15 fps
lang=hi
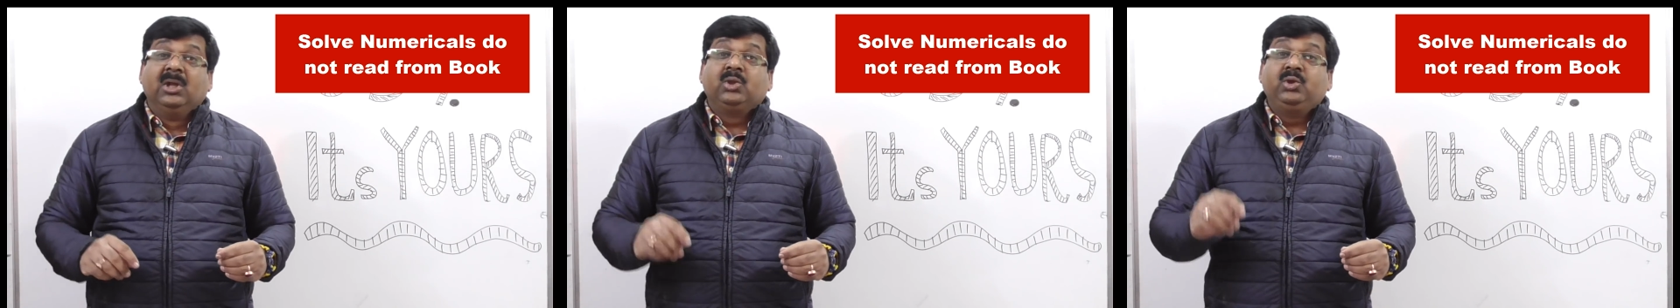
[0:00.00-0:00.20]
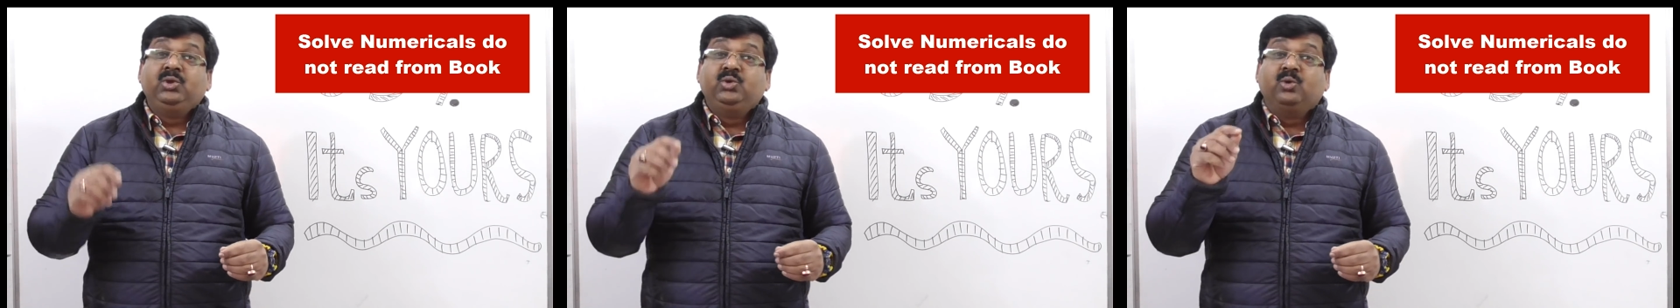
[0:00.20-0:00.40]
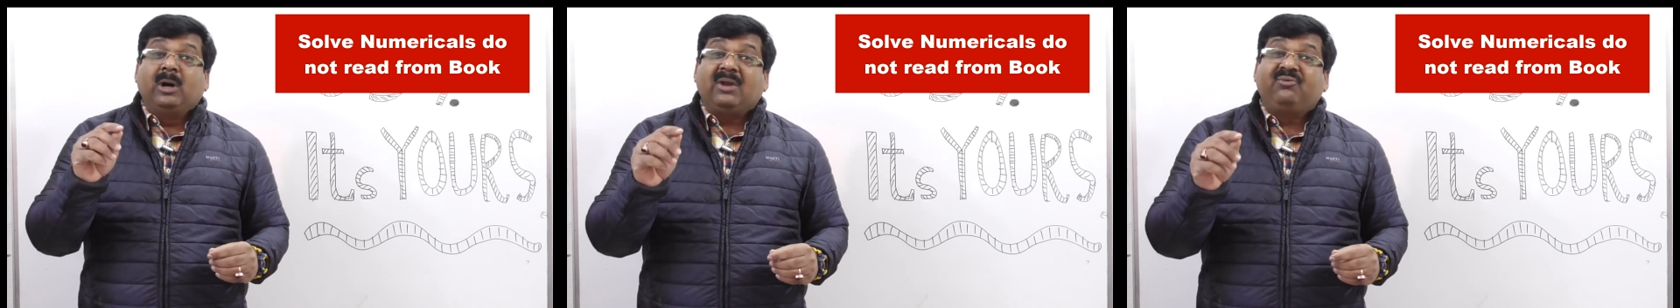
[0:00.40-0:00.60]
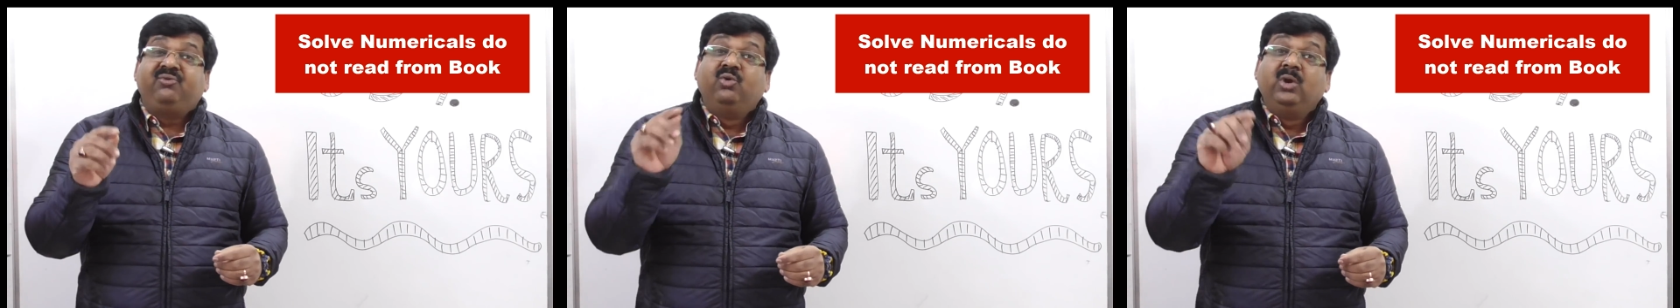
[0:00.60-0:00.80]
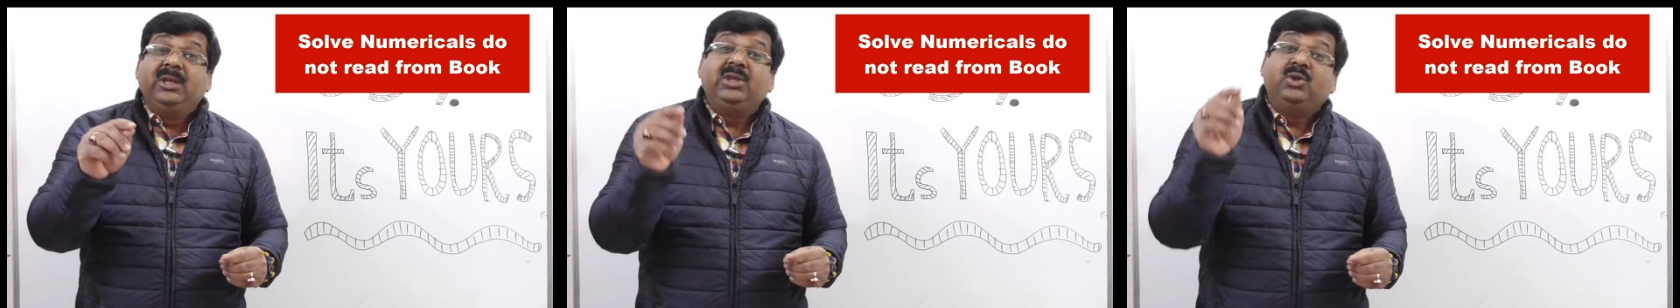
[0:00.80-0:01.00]
तो यू आर
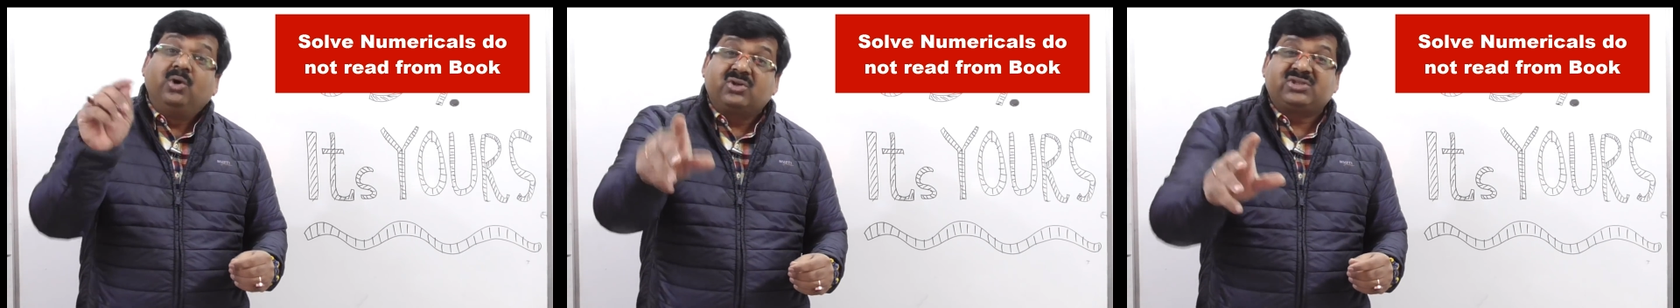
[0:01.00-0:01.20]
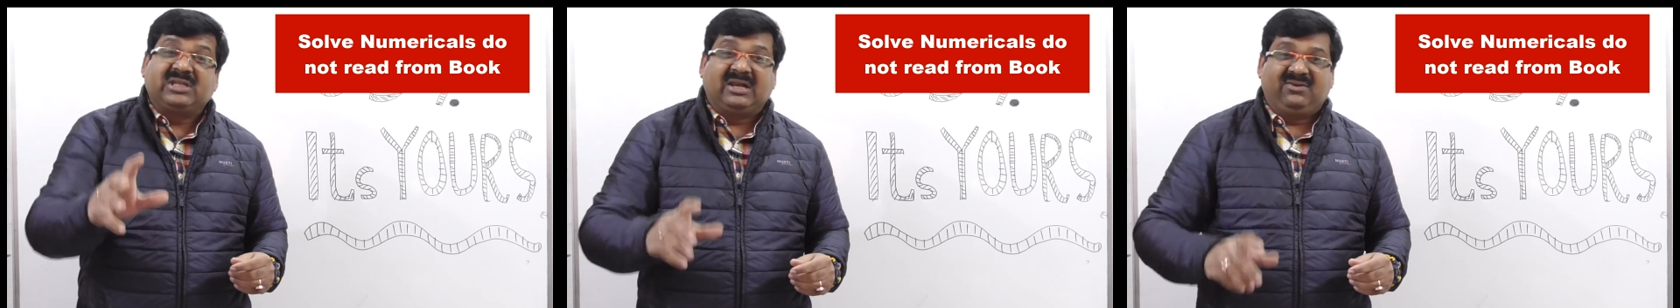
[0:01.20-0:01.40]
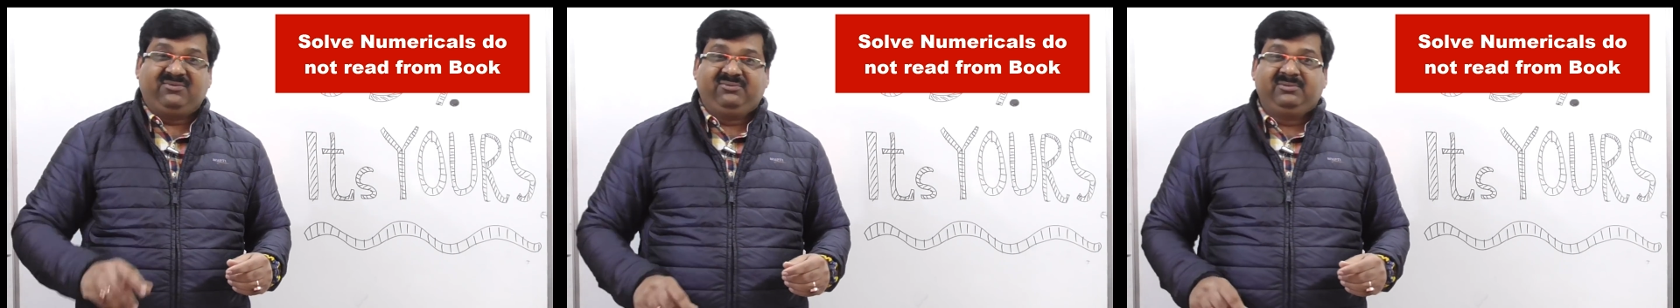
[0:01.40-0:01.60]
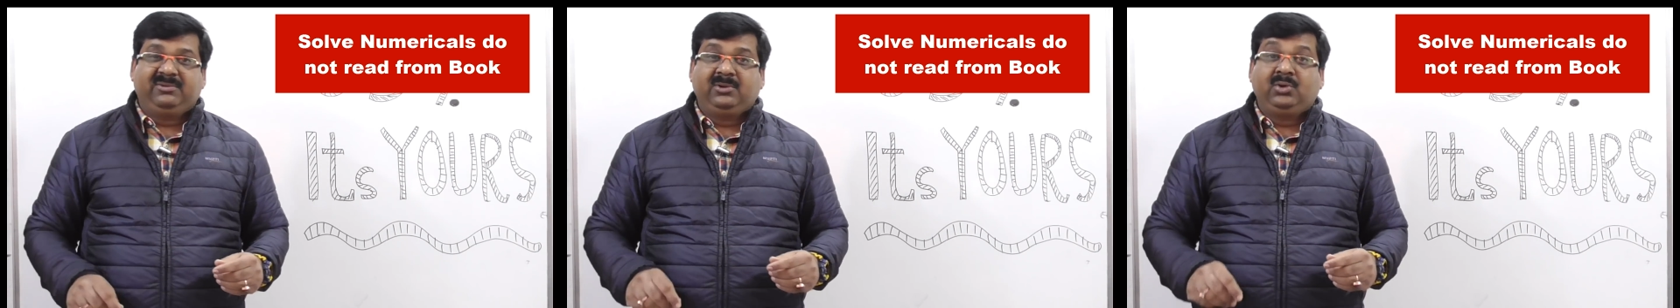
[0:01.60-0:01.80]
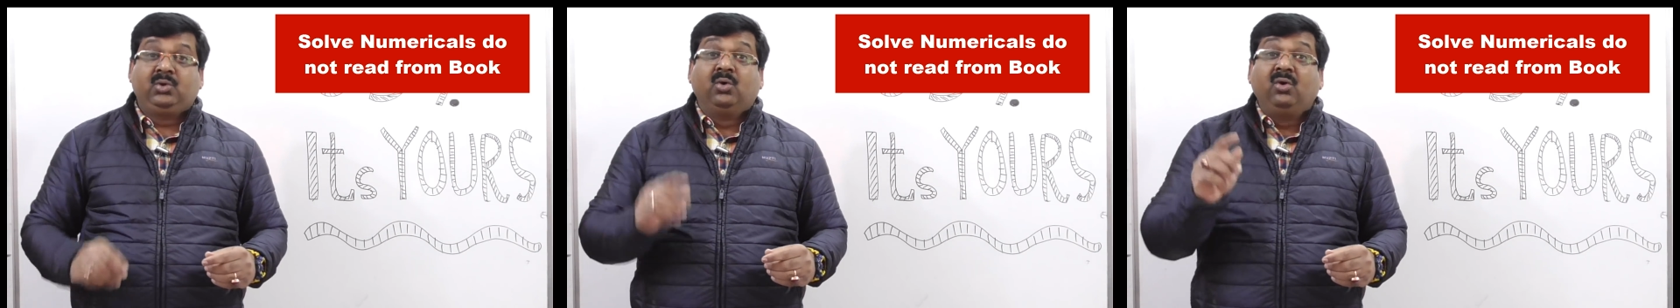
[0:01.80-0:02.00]
फूलिंग योर सेल्फ
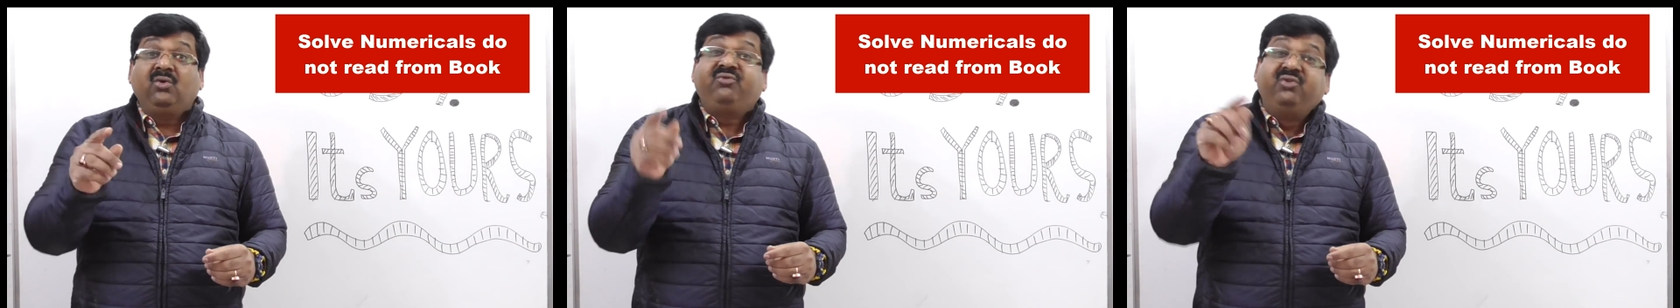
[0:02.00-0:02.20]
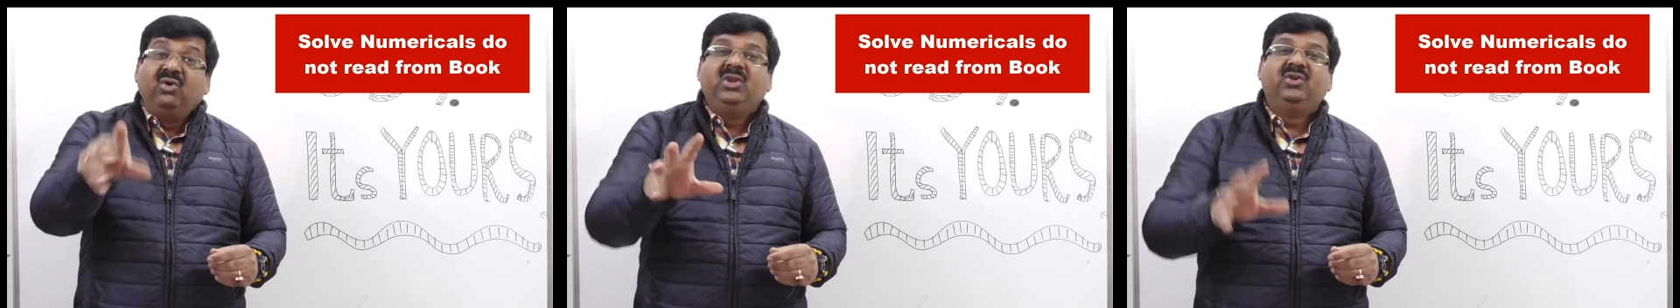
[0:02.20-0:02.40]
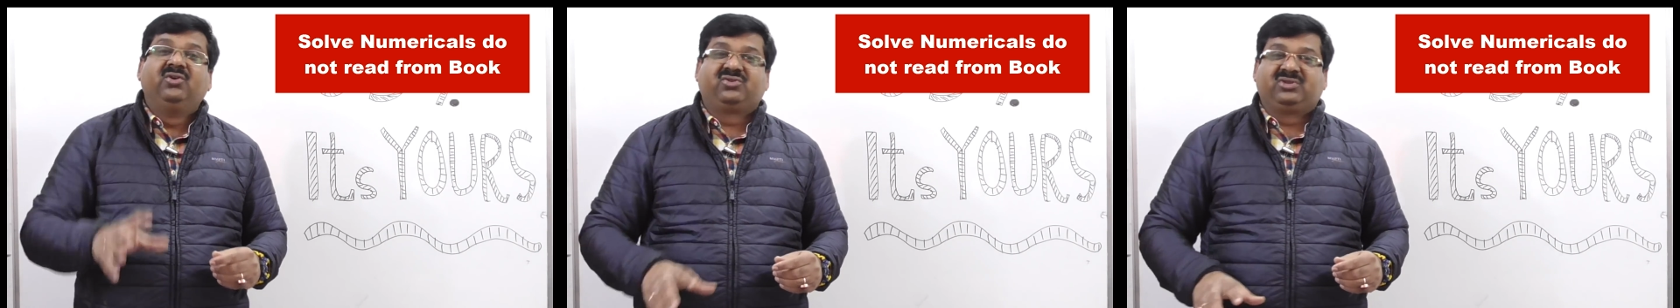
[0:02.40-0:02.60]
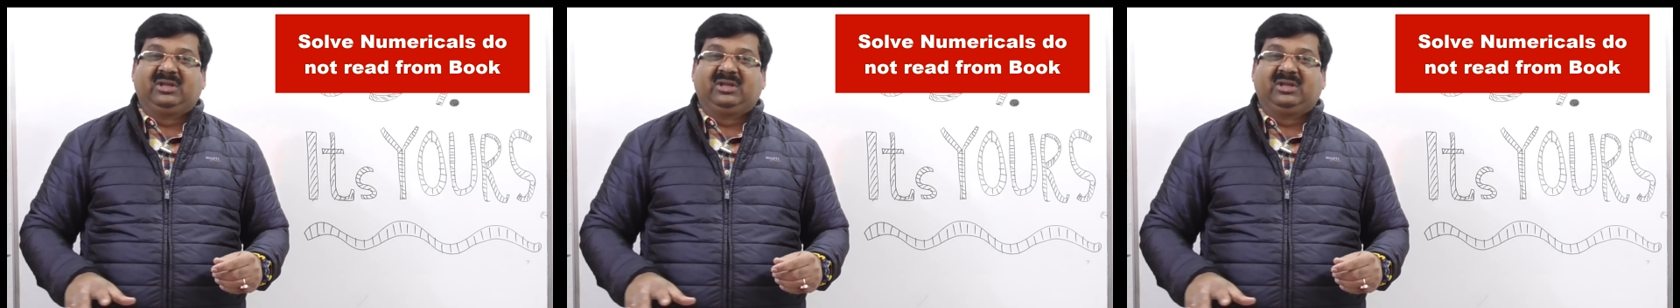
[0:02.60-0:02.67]
डोंट फूल योर